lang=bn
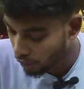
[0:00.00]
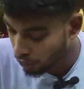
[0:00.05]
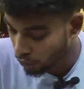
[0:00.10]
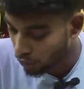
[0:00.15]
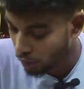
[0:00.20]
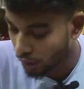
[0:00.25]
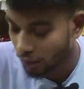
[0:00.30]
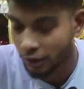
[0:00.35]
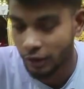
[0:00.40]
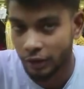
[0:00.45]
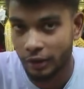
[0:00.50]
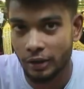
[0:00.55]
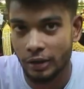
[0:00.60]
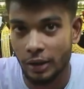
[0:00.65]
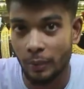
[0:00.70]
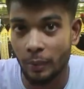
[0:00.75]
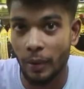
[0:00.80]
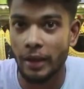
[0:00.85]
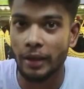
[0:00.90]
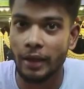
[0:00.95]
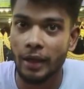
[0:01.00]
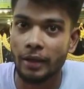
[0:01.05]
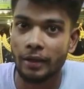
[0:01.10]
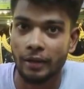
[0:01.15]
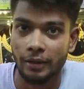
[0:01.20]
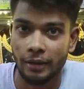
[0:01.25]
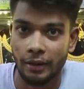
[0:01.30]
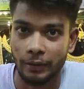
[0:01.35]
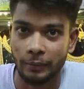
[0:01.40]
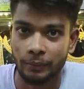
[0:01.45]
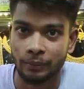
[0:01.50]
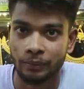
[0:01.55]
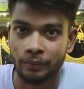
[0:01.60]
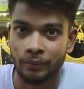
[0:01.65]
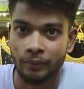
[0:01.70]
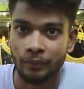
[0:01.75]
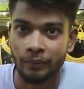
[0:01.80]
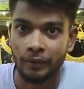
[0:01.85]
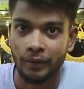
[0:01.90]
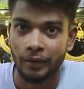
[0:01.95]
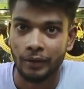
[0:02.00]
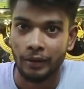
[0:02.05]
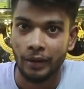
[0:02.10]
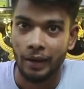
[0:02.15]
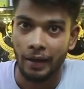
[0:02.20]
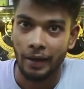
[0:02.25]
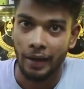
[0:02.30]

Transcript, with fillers: জন্য আজকে দিচ্ছি পাইকারি রেটে আচ্ছা।